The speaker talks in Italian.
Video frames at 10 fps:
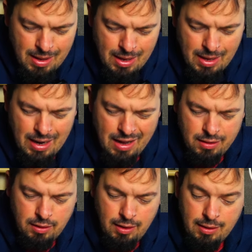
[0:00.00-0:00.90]
era
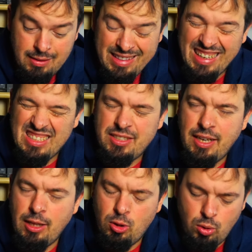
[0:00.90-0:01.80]
di
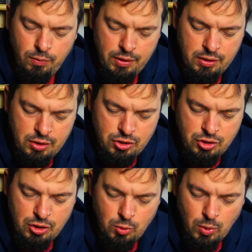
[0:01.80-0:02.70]

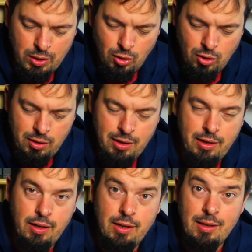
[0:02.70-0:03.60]
325
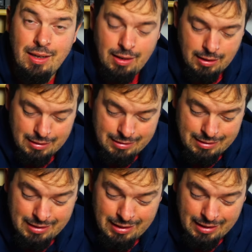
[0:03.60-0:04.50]
dollari,
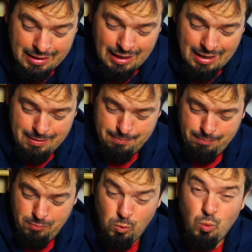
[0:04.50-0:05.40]
circa
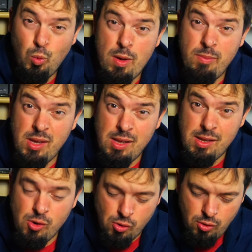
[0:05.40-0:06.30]
2
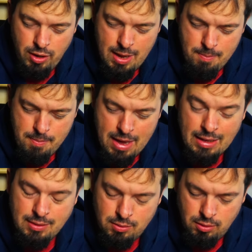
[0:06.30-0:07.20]
milioni e
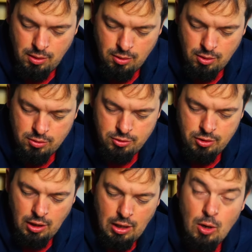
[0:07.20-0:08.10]
mezzo di
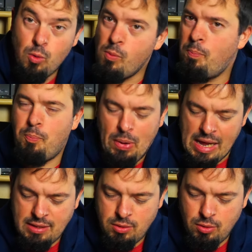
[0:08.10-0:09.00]
oggi, un
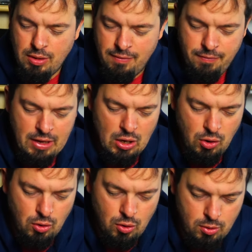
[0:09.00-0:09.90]
prezzo davvero
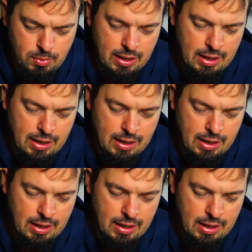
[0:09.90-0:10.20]
enorme